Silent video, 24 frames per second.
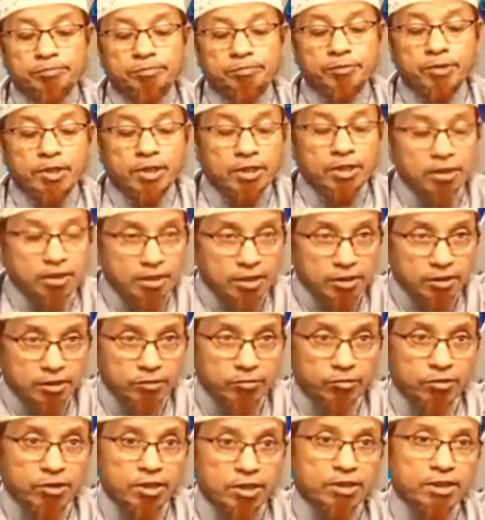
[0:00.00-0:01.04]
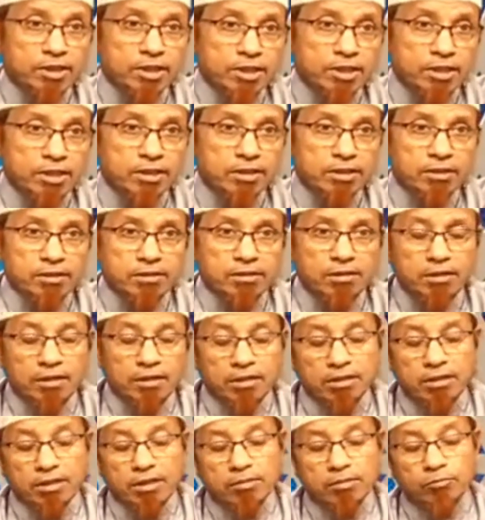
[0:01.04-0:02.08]
ইন্না সলাত আকানাত
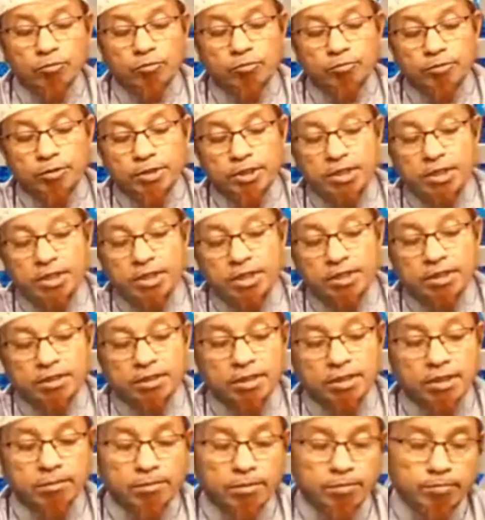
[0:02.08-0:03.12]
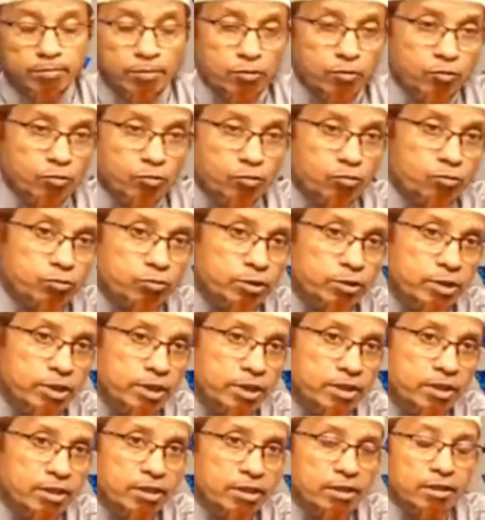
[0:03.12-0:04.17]
আলাল মিনিন কিতাবা মৌকুতা
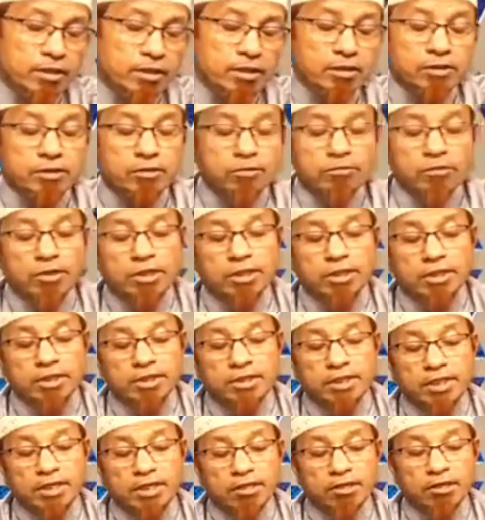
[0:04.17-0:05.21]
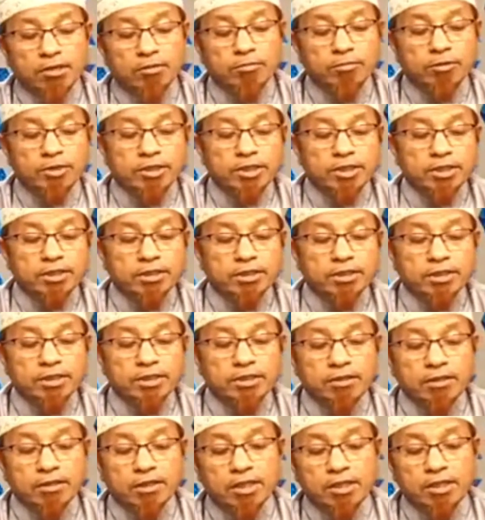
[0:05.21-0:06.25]
সুরান নিসায় আল্লাহ বলেছেন যে
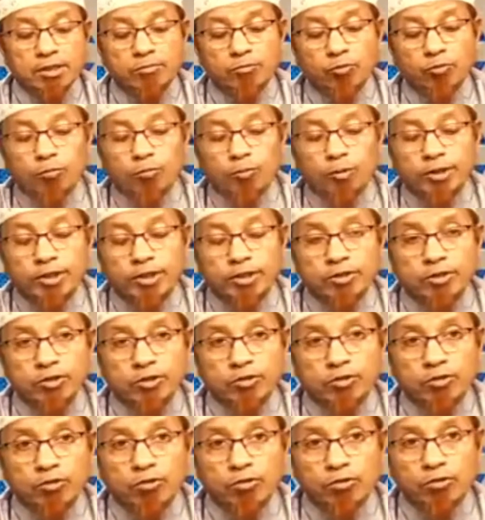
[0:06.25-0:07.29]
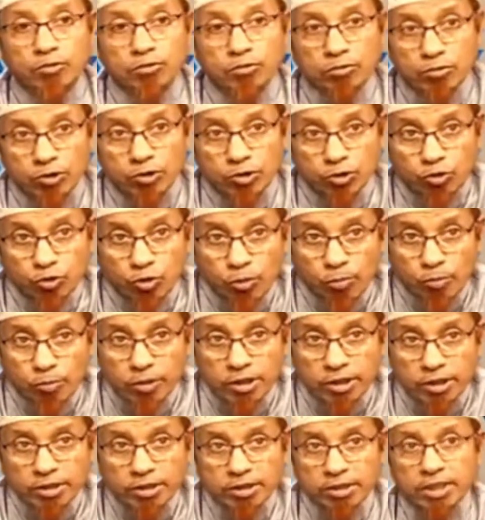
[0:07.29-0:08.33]
সালাত মমিনদের জন্য
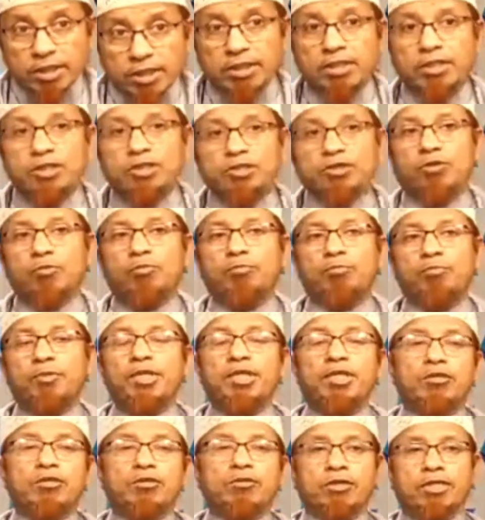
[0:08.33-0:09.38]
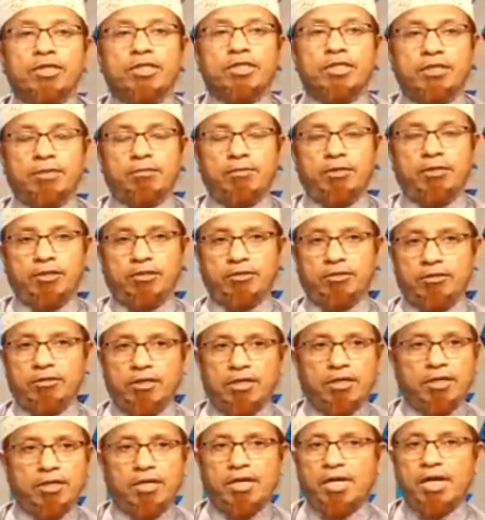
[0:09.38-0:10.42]
সময়ের সাথে সম্পৃক্ত একটি ইবাদত
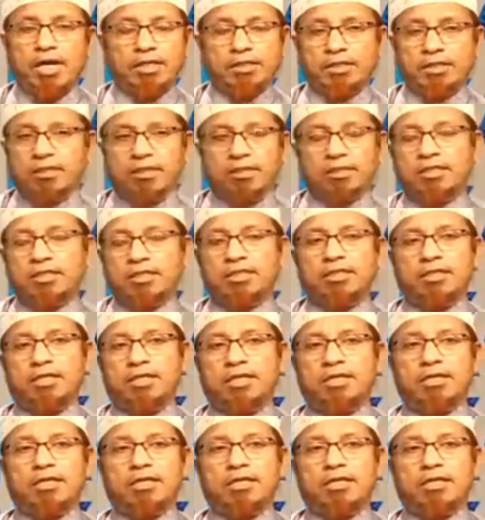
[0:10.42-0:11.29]
আজানের সাথে না